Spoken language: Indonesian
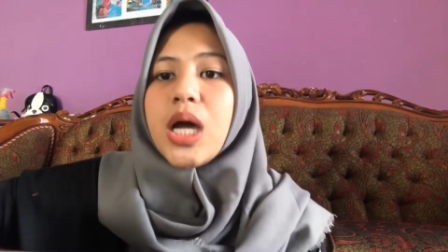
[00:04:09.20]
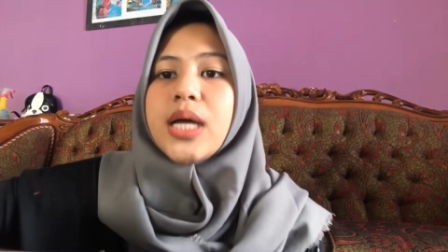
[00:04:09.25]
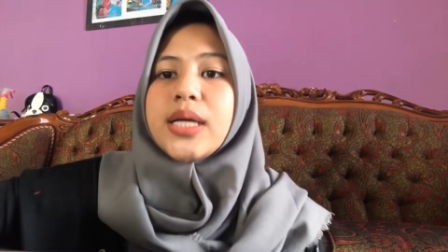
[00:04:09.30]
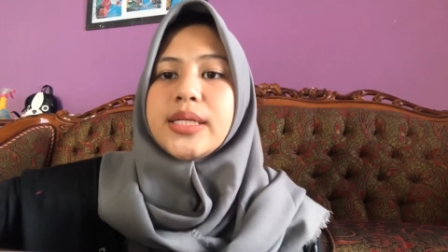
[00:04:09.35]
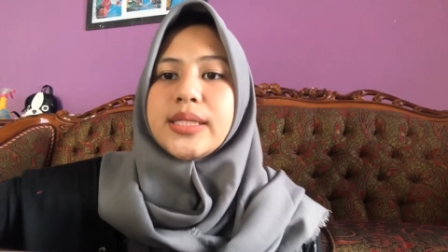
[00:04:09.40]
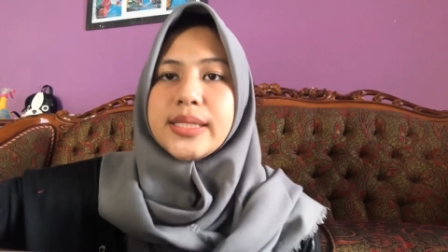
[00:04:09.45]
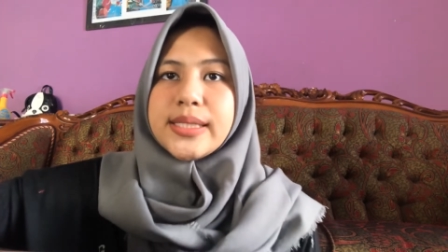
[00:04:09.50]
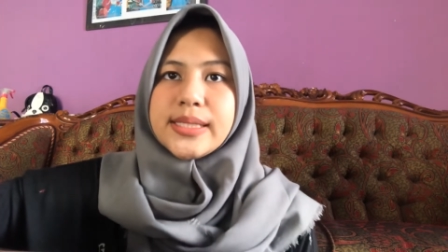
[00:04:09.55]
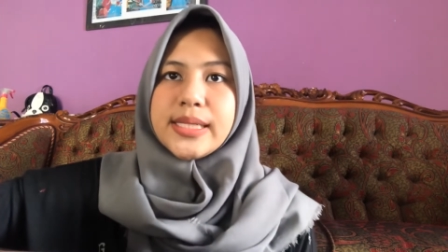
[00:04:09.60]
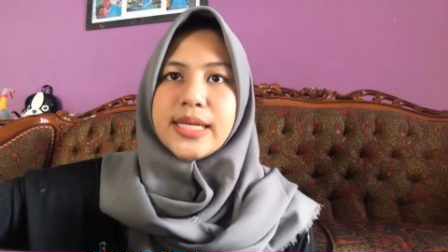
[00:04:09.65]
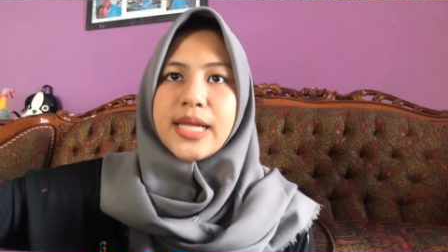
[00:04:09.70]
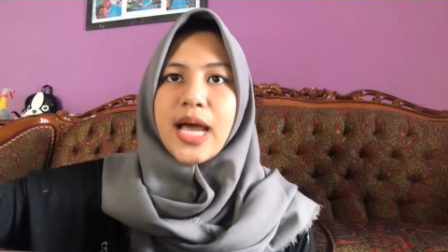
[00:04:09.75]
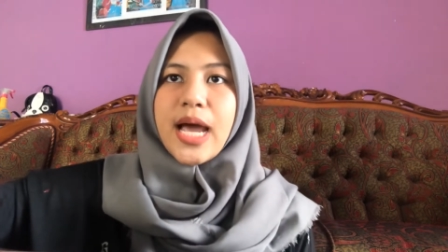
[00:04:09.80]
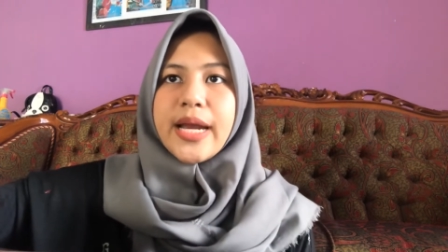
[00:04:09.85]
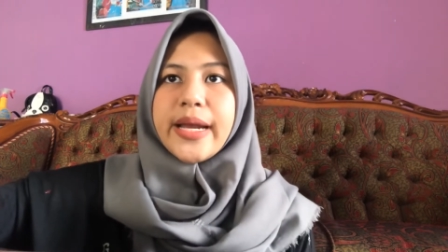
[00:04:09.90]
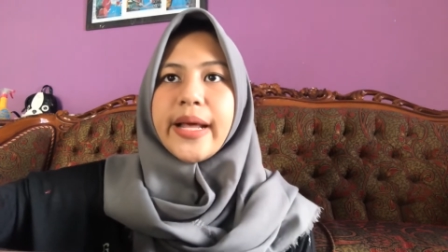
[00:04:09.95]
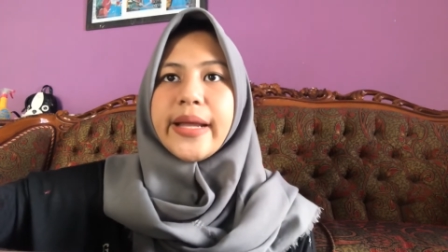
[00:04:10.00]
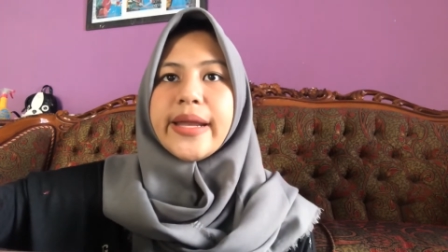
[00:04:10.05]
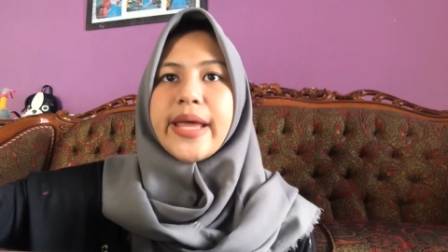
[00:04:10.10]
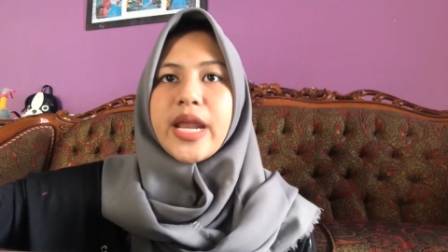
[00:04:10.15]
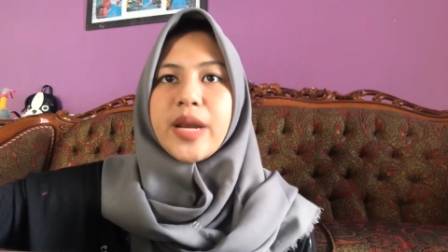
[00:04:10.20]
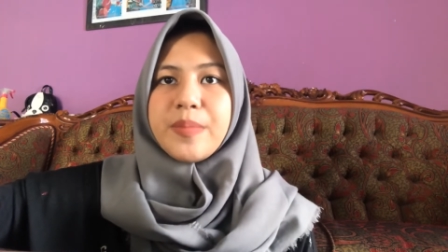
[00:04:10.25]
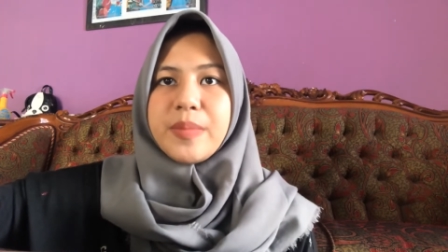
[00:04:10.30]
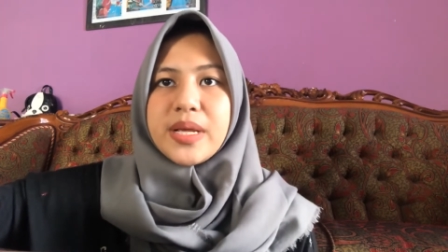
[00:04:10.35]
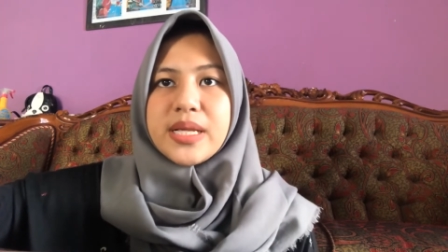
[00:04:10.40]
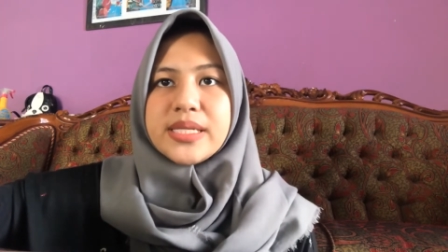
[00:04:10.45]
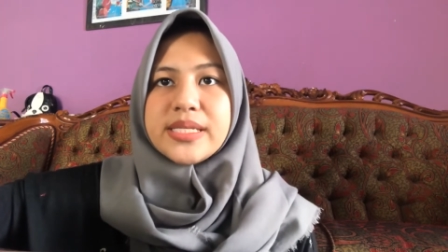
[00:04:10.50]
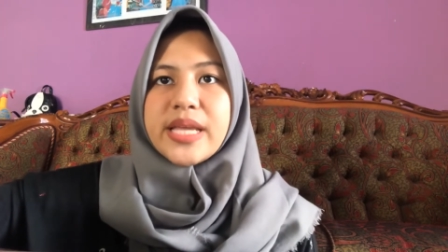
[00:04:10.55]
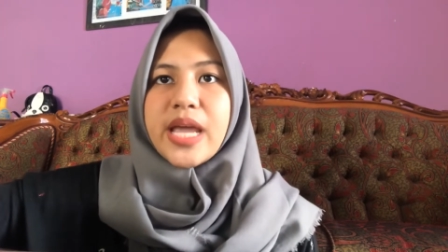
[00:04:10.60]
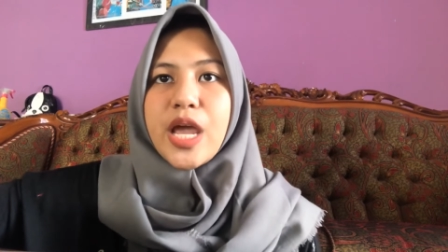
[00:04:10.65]
Di sini ada
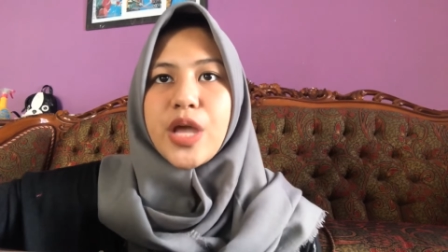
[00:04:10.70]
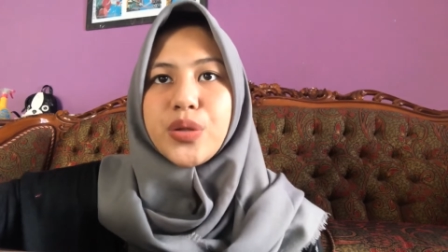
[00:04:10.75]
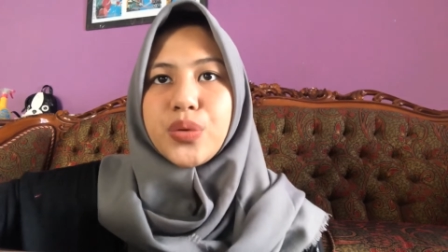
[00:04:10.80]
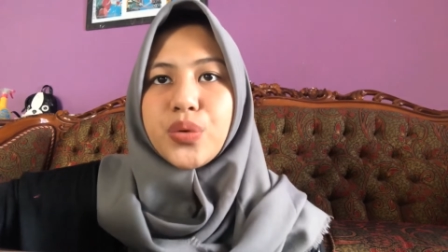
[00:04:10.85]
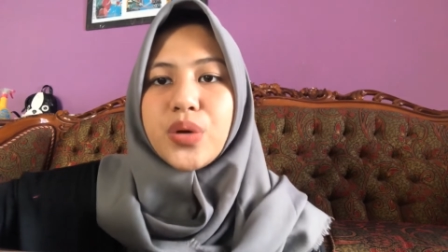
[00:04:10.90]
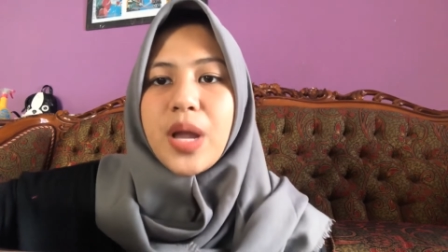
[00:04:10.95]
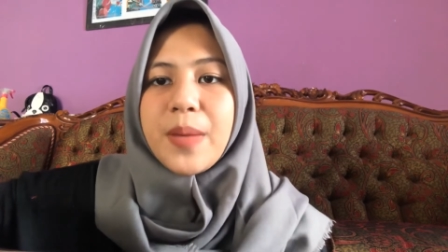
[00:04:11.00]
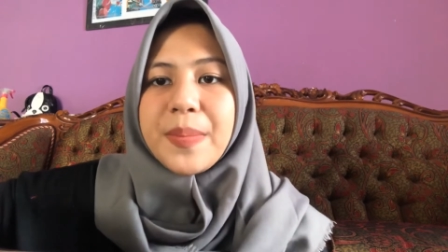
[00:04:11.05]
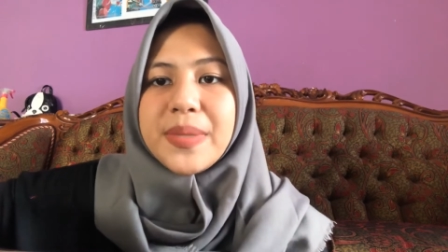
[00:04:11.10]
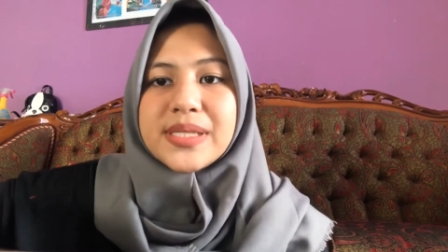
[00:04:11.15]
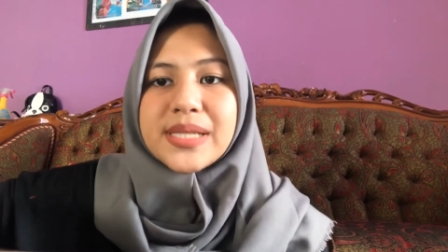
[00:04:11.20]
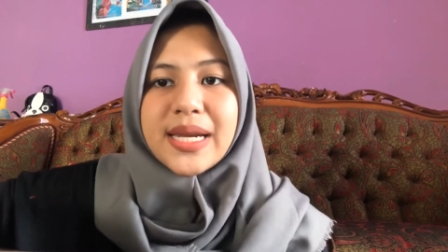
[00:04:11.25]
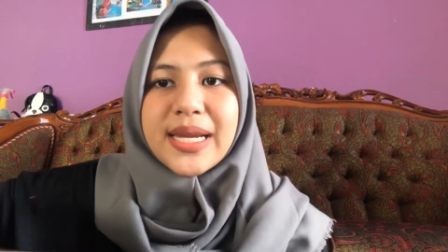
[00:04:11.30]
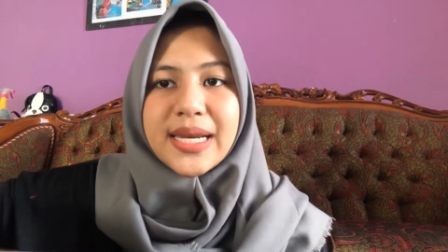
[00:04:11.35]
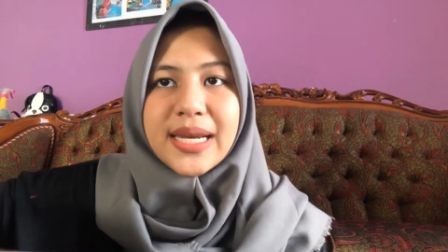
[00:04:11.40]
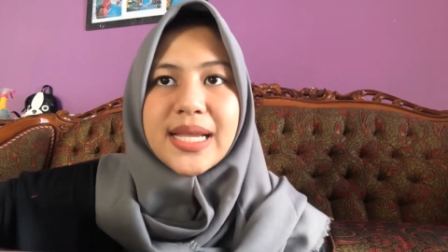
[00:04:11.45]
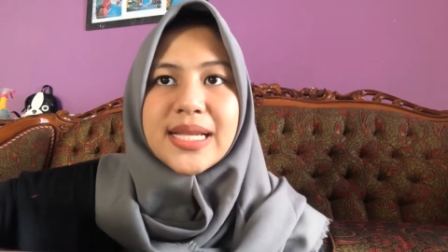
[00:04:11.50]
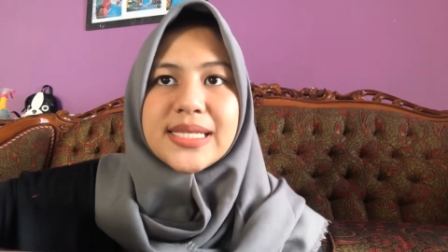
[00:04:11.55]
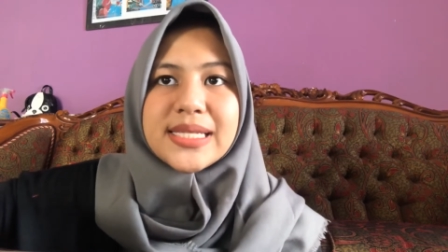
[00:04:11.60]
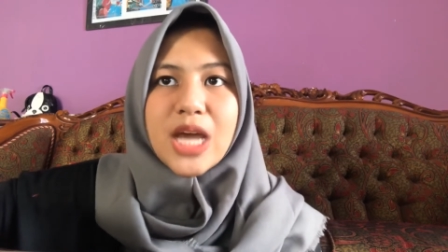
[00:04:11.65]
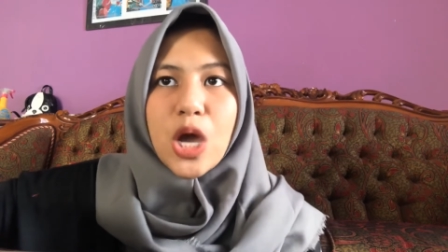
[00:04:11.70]
dermis, yaitu lapisan ini